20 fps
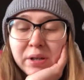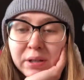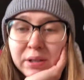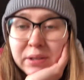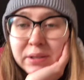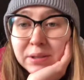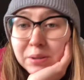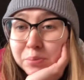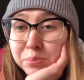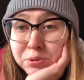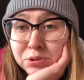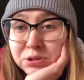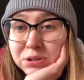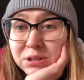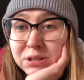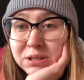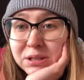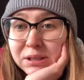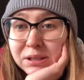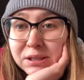я просто
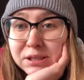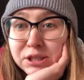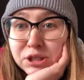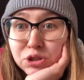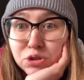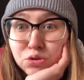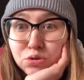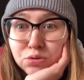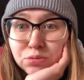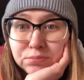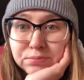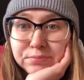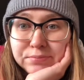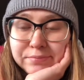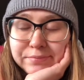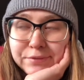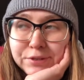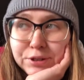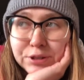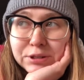села и сижу,
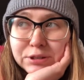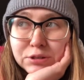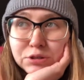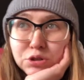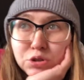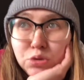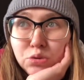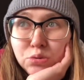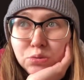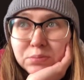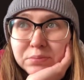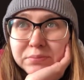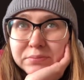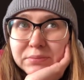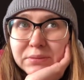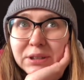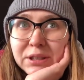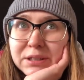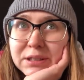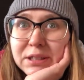вот, жду,
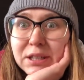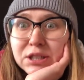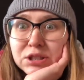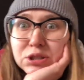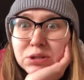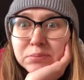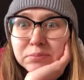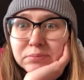так скажем.